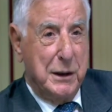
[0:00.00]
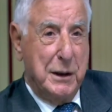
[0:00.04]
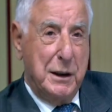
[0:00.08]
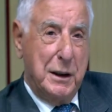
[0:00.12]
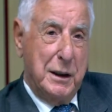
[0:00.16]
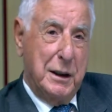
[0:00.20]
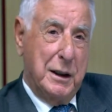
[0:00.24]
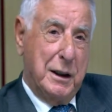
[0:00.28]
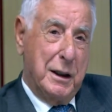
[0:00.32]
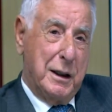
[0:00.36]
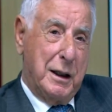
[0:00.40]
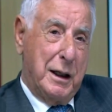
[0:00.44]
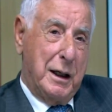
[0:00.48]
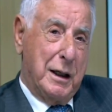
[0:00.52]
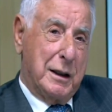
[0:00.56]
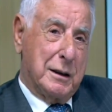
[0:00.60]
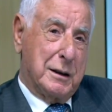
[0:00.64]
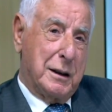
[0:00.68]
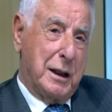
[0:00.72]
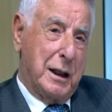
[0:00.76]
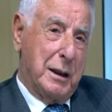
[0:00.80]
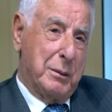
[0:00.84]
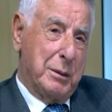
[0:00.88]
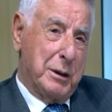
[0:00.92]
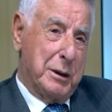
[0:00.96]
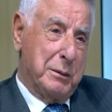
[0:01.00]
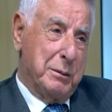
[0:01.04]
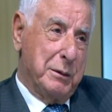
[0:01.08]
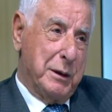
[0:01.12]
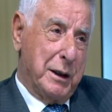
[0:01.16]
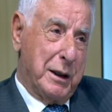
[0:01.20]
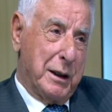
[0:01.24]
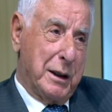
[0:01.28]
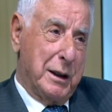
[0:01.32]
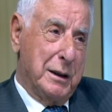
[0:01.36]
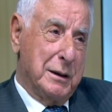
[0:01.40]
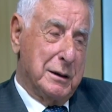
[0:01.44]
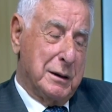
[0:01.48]
لذلك طلبت من
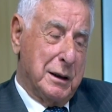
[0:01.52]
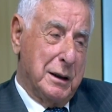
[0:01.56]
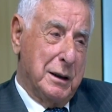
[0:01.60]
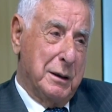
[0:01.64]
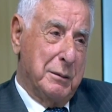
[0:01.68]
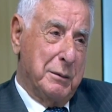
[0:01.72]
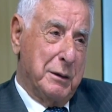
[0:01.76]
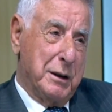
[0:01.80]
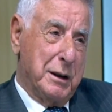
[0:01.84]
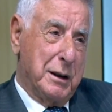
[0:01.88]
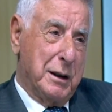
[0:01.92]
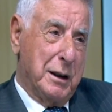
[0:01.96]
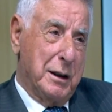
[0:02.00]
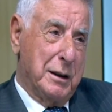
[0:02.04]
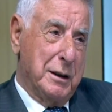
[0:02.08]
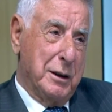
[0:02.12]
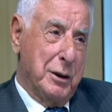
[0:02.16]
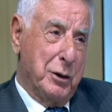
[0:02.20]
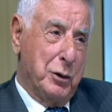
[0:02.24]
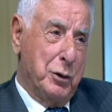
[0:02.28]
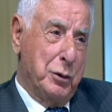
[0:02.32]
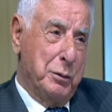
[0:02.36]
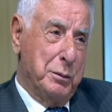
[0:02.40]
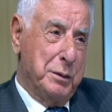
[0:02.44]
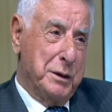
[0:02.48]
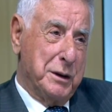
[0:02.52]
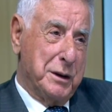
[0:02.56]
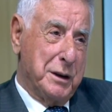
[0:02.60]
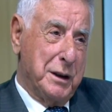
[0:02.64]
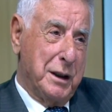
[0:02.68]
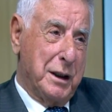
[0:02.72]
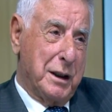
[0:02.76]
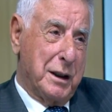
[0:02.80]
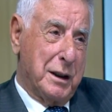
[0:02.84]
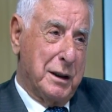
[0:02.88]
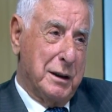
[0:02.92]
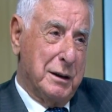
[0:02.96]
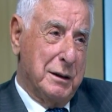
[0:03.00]
الرئيس الأمريكي أن يقوم
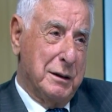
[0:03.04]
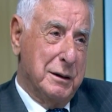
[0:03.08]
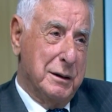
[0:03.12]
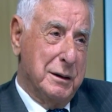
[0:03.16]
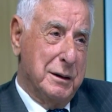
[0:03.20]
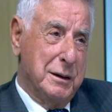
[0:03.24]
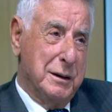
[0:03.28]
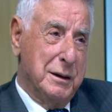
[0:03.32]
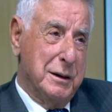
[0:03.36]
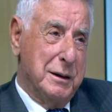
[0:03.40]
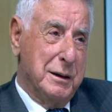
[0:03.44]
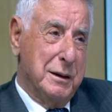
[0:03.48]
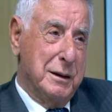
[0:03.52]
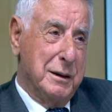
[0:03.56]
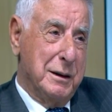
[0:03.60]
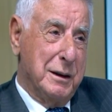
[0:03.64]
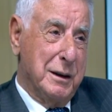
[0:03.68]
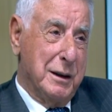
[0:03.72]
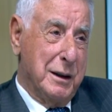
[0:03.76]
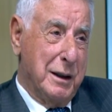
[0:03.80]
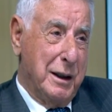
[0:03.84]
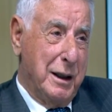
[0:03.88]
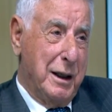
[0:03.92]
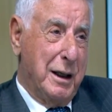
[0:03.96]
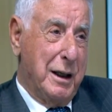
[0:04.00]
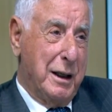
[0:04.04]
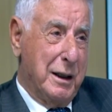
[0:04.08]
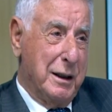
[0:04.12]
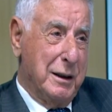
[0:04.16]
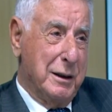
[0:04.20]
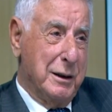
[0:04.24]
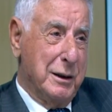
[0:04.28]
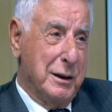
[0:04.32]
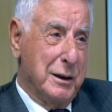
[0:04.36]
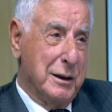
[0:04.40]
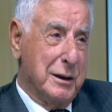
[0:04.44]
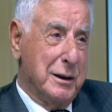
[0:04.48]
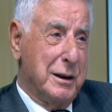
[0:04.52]
بزيارة لها
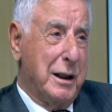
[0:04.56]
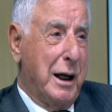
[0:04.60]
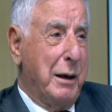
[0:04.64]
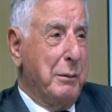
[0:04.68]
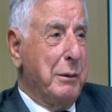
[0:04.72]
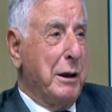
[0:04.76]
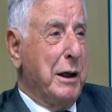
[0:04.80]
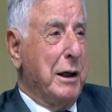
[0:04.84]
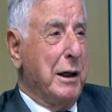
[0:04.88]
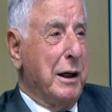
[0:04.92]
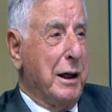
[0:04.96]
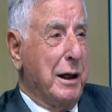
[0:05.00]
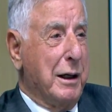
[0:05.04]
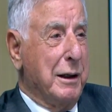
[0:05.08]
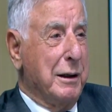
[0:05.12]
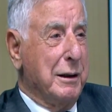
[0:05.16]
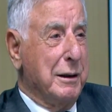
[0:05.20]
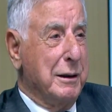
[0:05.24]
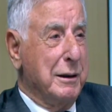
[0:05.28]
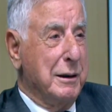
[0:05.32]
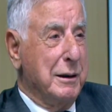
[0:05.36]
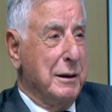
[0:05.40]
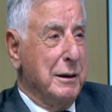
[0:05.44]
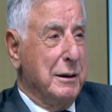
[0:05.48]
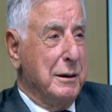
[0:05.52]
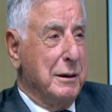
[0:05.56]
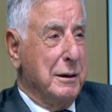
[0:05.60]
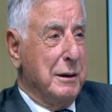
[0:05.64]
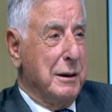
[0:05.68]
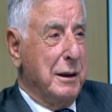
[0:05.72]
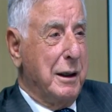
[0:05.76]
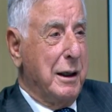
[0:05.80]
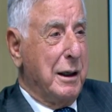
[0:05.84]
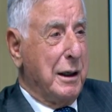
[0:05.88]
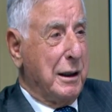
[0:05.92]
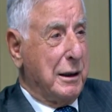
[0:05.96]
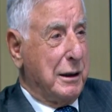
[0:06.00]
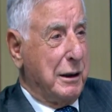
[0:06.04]
دعما لها
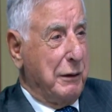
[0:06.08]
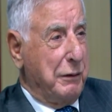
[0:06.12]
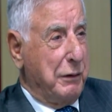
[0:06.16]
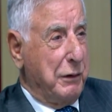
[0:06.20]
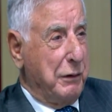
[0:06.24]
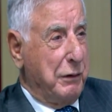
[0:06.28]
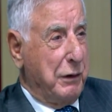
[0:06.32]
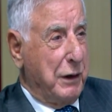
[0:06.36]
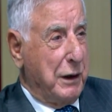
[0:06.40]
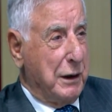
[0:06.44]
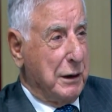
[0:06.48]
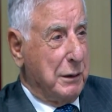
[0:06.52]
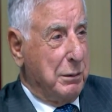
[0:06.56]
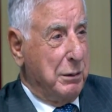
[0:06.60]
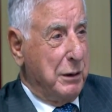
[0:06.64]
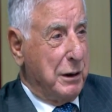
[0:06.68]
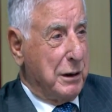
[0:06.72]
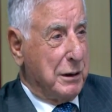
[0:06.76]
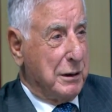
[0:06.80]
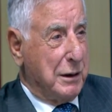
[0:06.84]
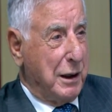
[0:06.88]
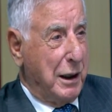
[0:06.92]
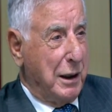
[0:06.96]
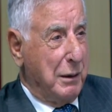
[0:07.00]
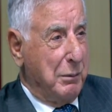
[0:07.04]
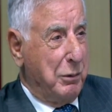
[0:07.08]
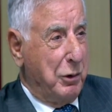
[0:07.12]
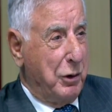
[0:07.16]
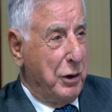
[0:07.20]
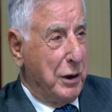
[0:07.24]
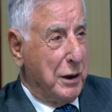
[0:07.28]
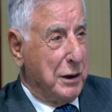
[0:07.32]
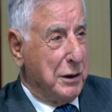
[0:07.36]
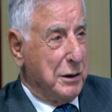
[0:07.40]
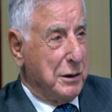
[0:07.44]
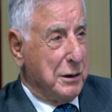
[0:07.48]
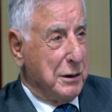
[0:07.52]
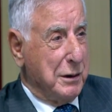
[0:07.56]
لا يكتفي فقط بإرسال
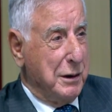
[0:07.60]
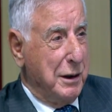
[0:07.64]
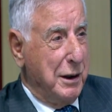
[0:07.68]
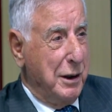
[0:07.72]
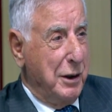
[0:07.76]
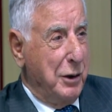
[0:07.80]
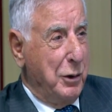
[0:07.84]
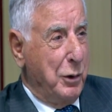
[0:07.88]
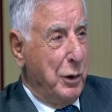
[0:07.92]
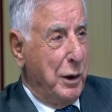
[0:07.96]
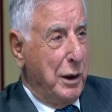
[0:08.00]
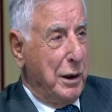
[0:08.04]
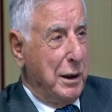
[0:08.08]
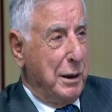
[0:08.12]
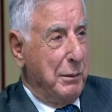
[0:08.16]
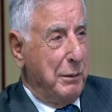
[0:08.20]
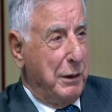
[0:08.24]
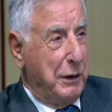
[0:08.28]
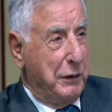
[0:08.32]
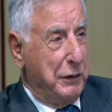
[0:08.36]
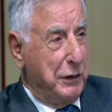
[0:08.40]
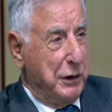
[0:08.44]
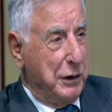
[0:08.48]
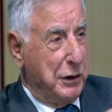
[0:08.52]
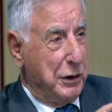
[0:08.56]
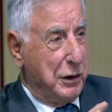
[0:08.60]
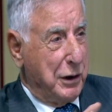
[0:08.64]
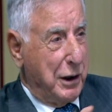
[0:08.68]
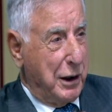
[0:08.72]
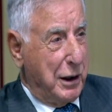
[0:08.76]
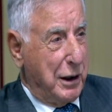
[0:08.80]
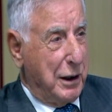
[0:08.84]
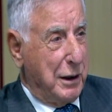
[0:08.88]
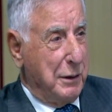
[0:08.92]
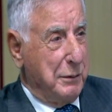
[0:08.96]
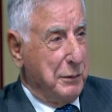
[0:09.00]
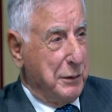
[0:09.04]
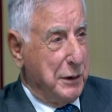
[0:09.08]
بوارج وإنما في
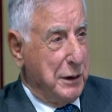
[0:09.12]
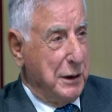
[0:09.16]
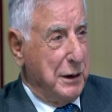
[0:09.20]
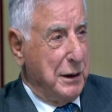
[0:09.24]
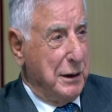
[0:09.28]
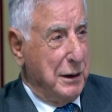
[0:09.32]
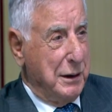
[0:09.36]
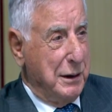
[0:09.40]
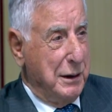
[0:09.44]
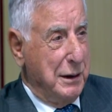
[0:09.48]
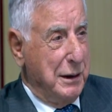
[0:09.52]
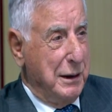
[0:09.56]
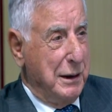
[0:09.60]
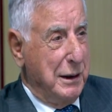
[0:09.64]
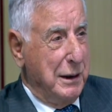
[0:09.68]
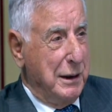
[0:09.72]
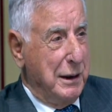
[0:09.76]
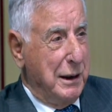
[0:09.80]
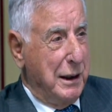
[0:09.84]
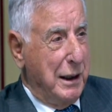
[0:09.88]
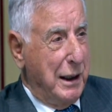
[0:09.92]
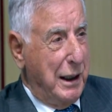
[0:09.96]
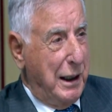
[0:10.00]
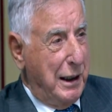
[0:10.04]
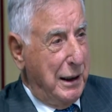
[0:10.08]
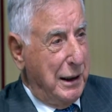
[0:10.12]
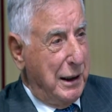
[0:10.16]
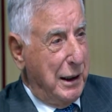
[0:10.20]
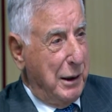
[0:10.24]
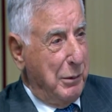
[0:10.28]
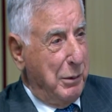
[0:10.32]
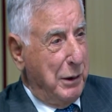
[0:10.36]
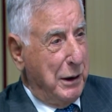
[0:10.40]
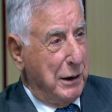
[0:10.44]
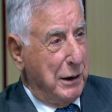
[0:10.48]
إشارة رمزية أعلن البيت